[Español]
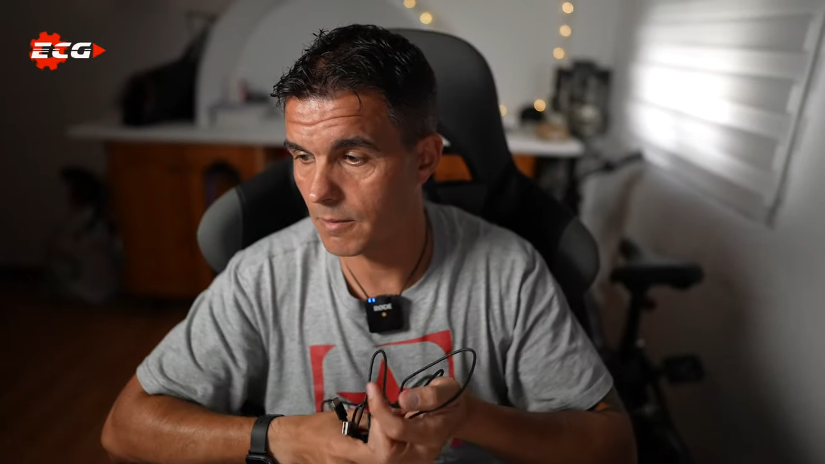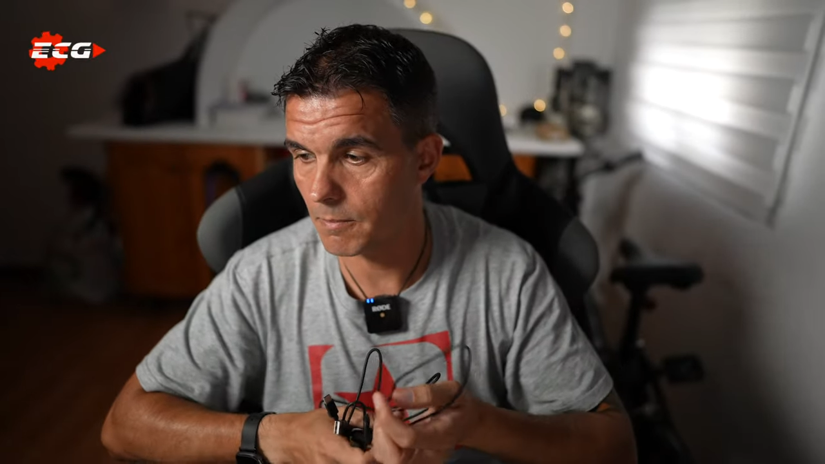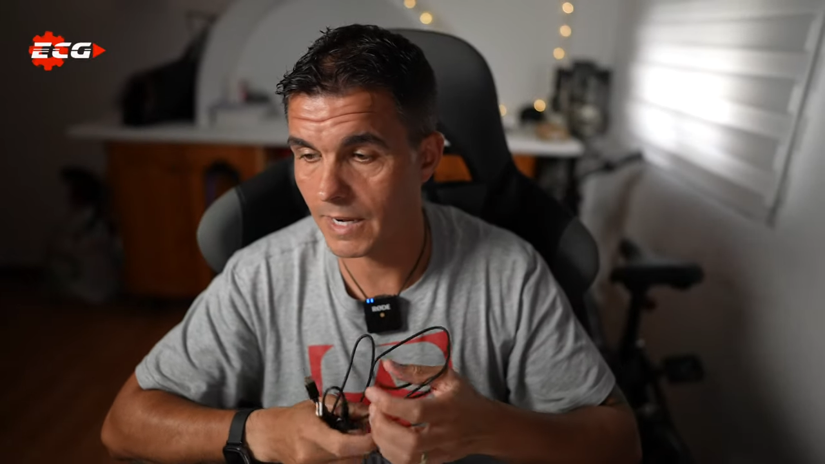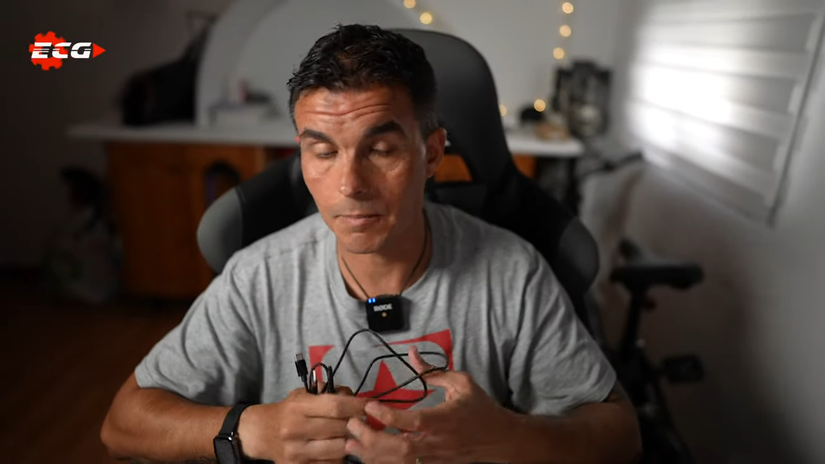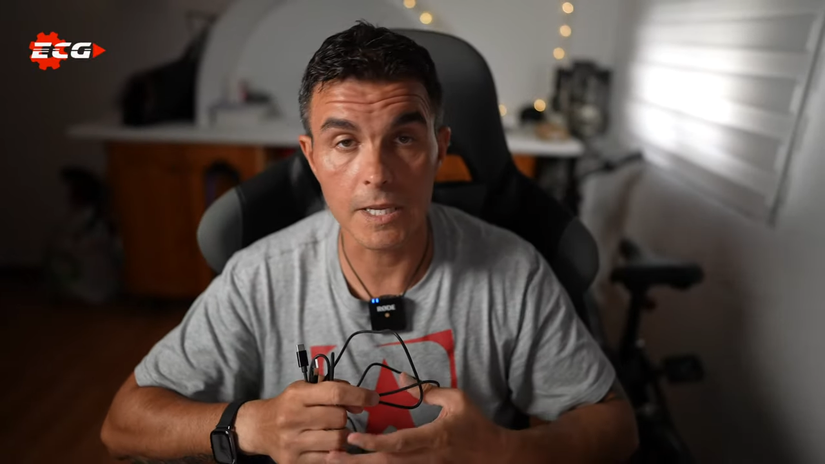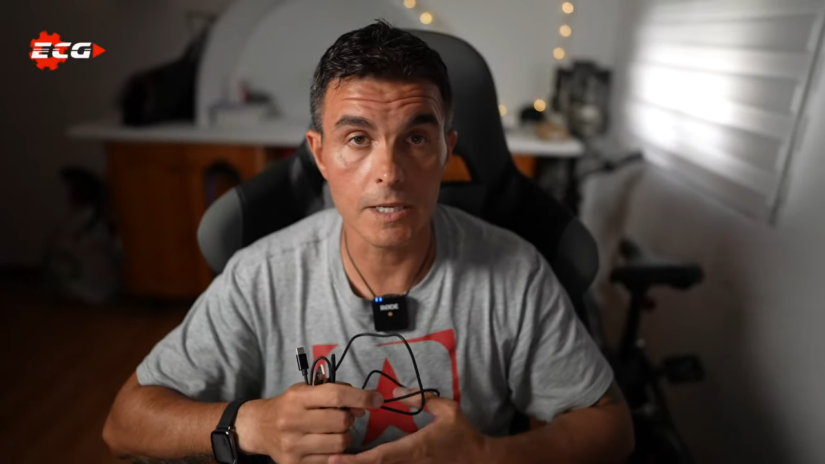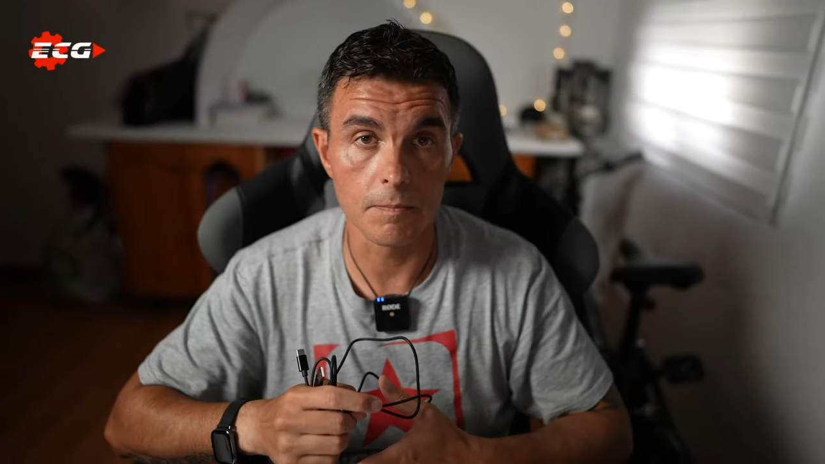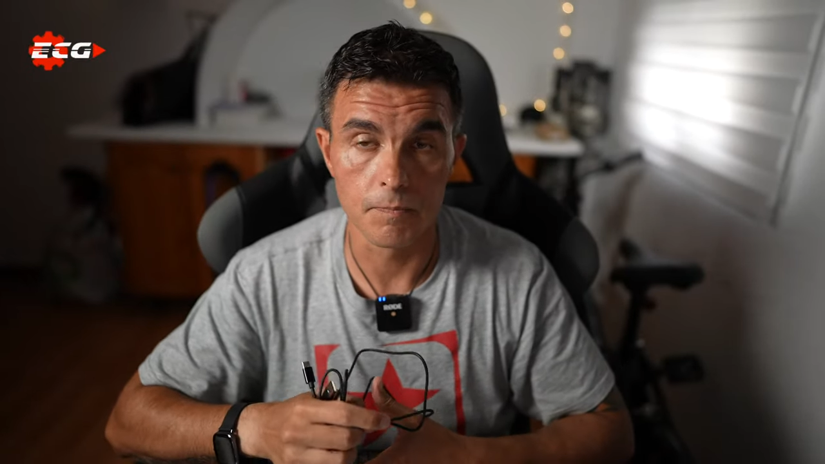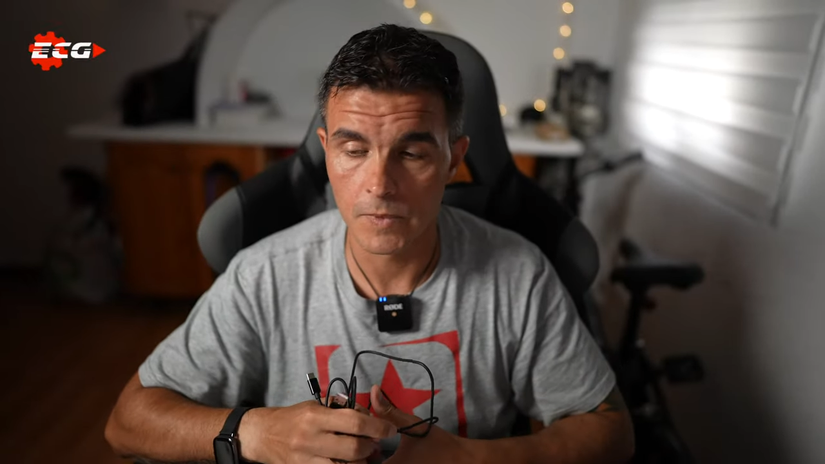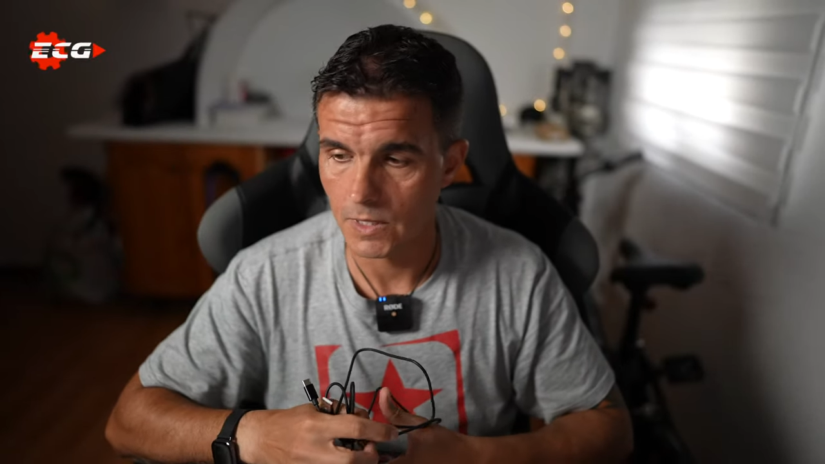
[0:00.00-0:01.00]
Mac
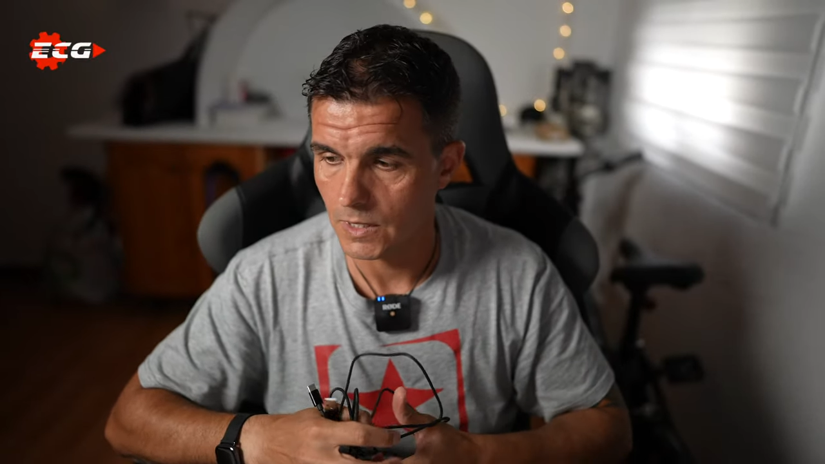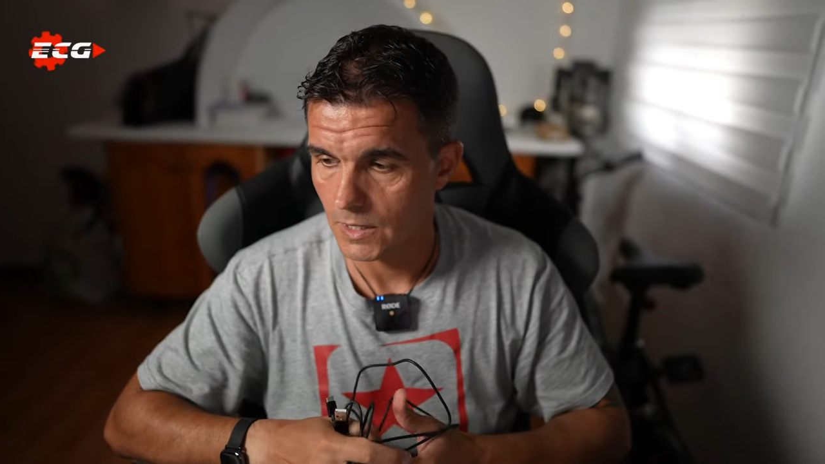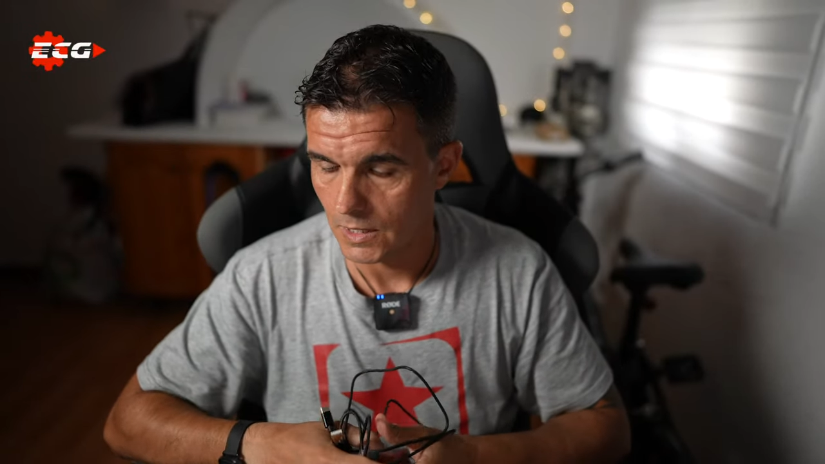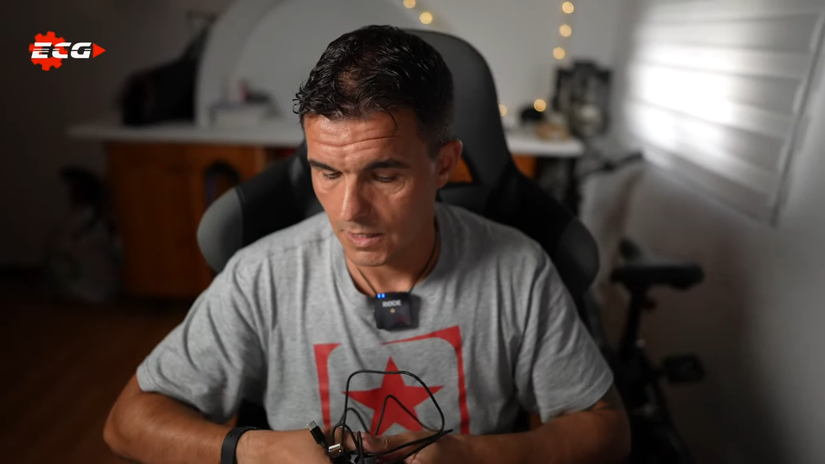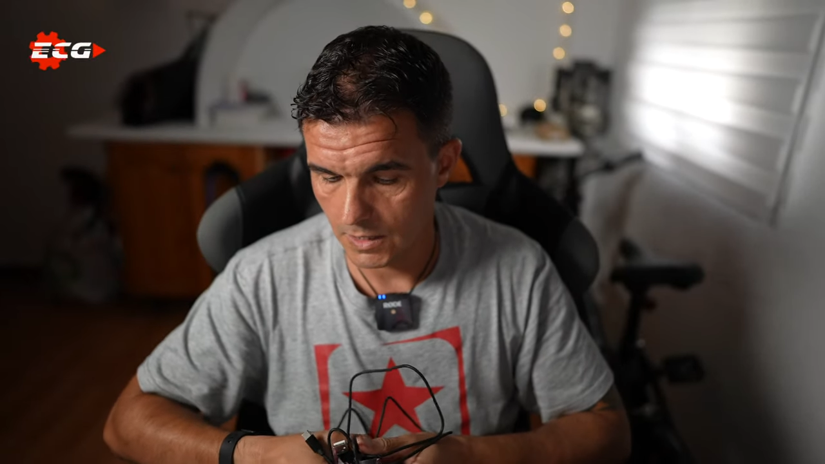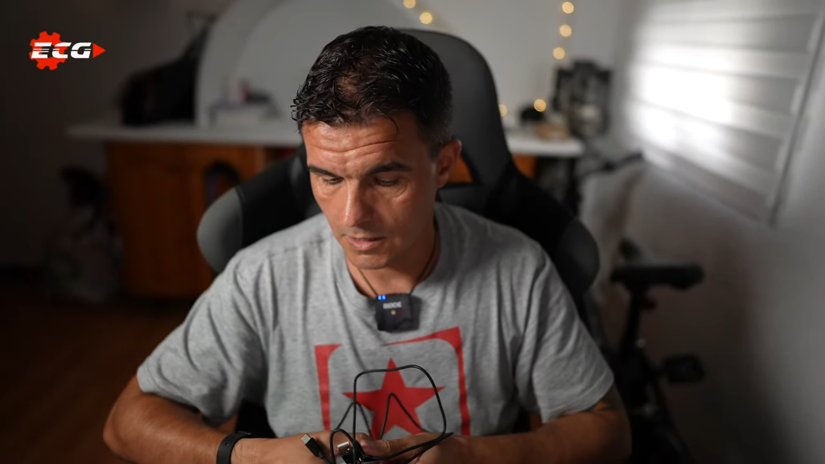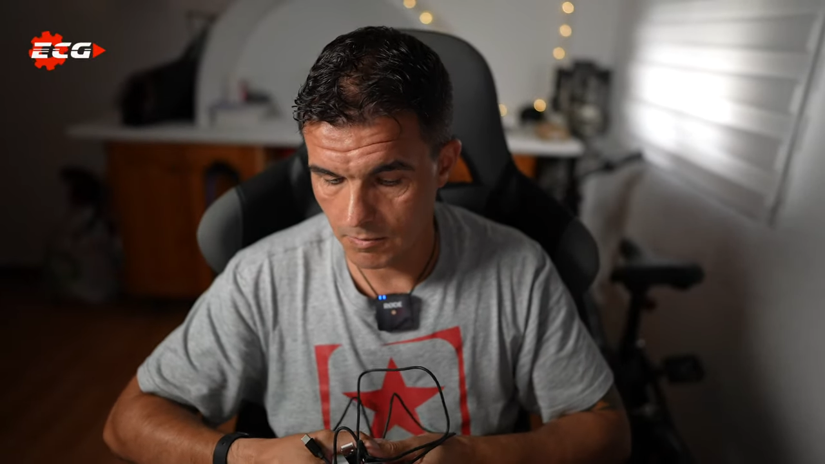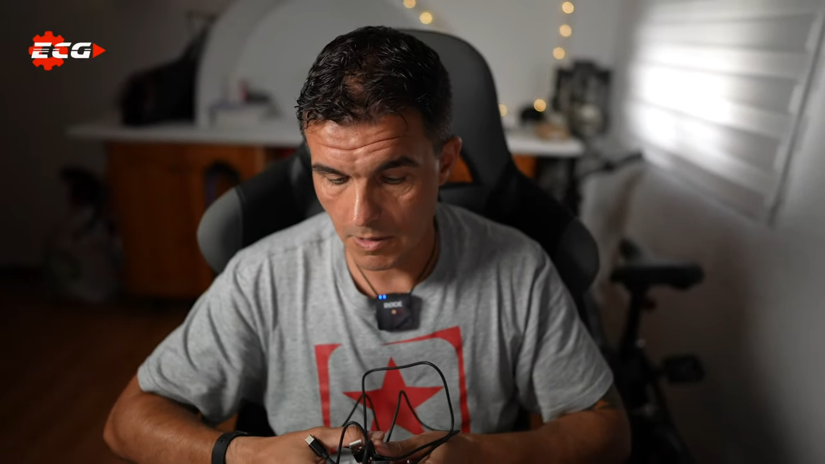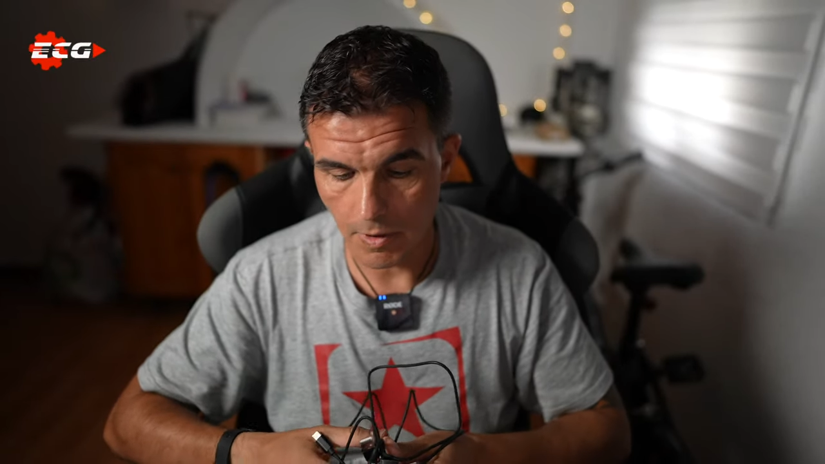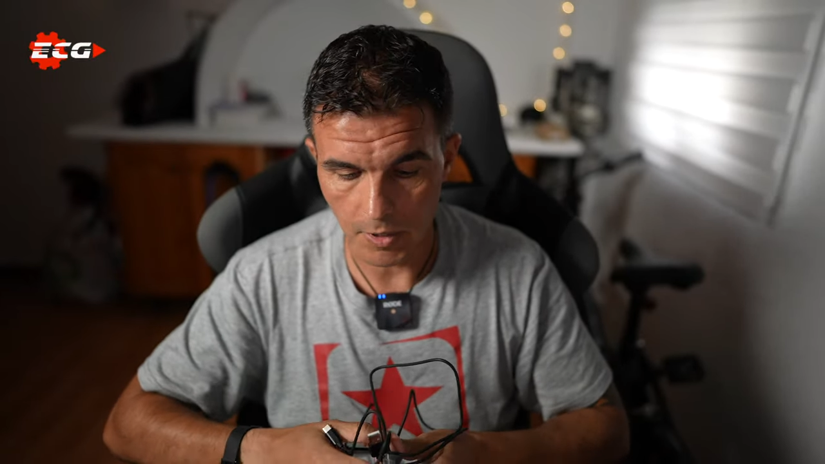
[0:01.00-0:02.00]
Mini y
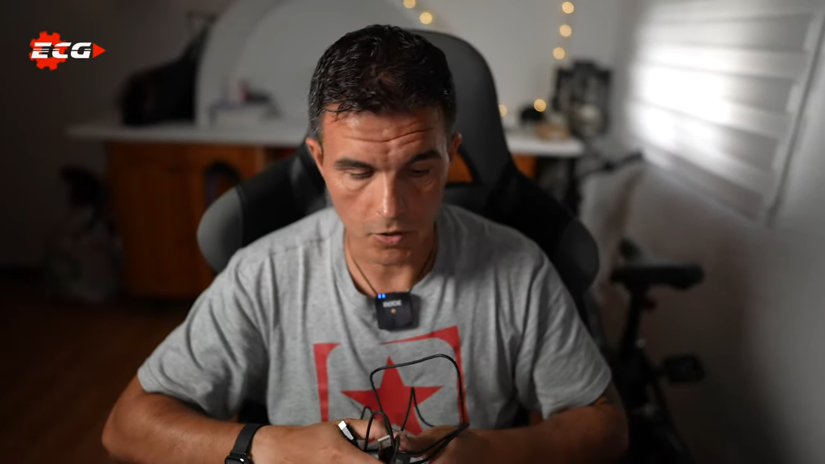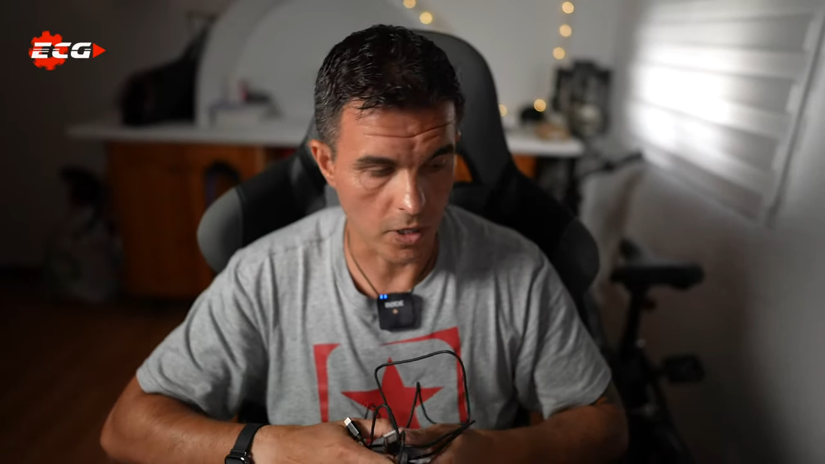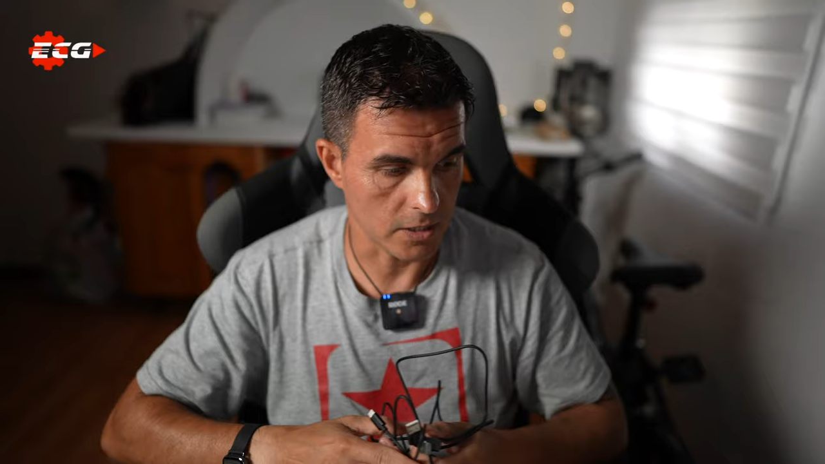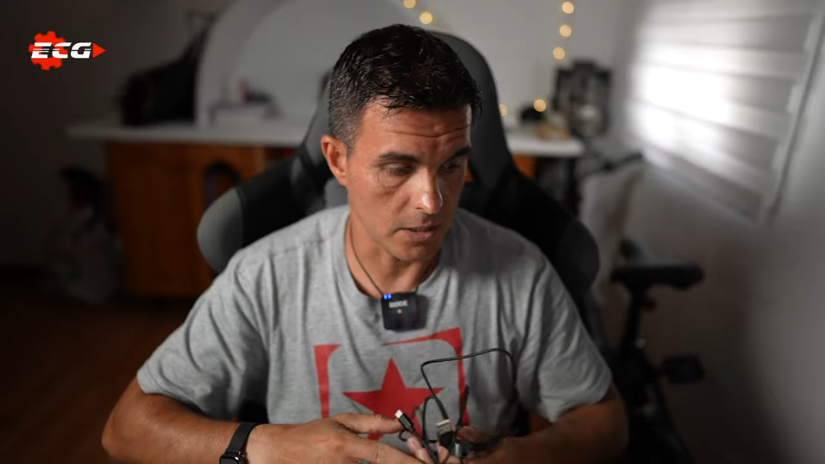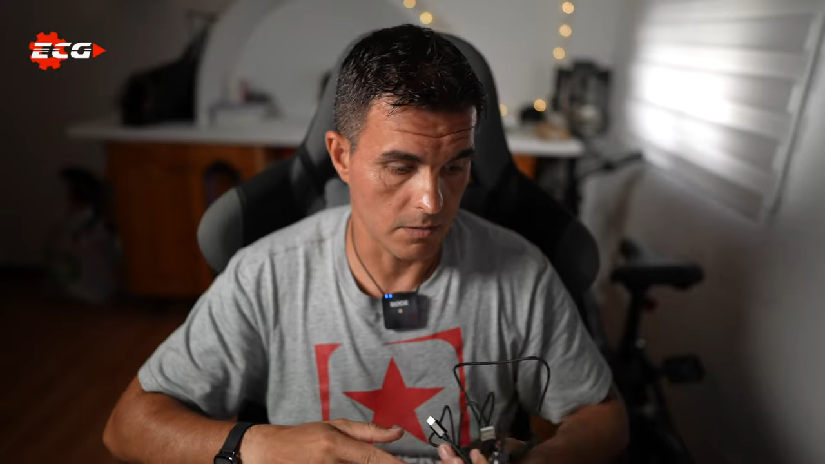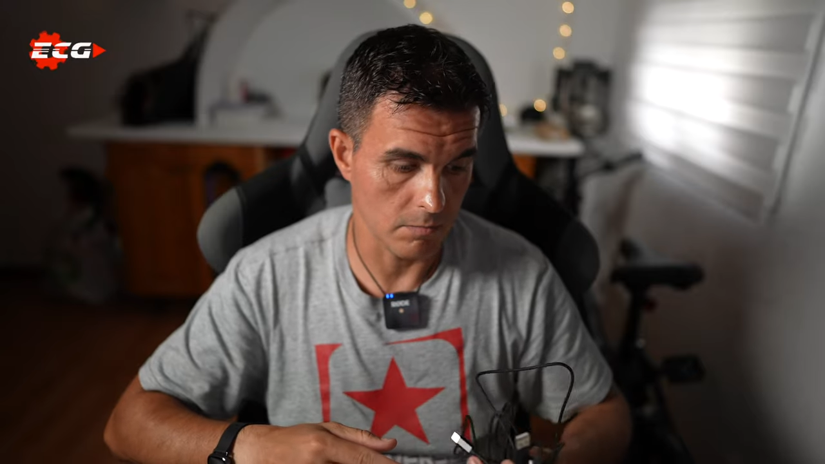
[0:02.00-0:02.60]
me iba mejor así,